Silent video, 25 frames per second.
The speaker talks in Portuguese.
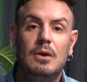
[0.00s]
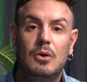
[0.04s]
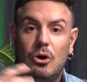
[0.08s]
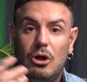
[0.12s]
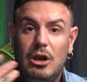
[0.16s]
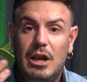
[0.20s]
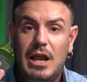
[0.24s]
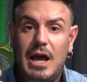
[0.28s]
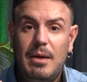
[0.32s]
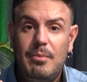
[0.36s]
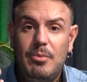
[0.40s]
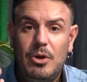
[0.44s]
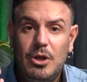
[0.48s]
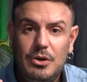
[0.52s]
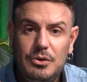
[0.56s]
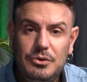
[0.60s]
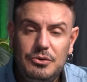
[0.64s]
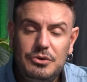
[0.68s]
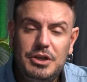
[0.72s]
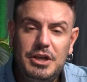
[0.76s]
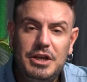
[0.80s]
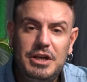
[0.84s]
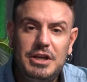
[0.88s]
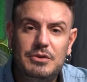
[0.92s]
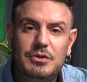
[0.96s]
Olá, meu aluno
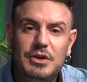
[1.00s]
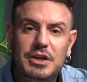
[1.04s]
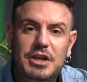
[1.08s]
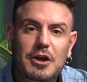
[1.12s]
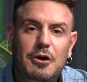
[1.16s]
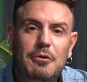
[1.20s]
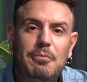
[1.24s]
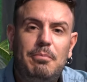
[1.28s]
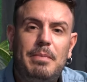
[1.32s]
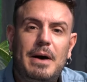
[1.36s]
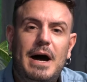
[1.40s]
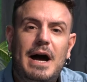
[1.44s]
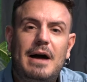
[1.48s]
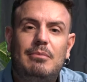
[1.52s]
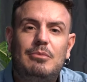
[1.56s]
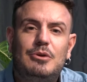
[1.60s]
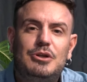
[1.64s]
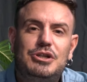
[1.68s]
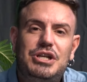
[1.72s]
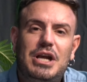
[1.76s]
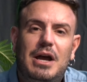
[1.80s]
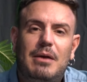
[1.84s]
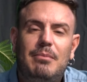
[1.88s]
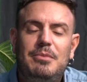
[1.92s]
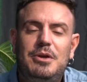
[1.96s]
querido, aqui é o Pablo
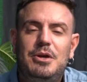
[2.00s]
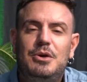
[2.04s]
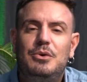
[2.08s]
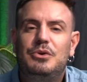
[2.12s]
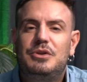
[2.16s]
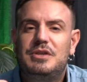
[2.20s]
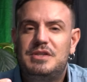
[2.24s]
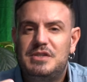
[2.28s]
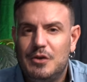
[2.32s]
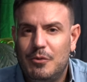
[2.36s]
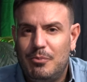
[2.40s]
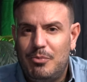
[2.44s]
Jamil, que seu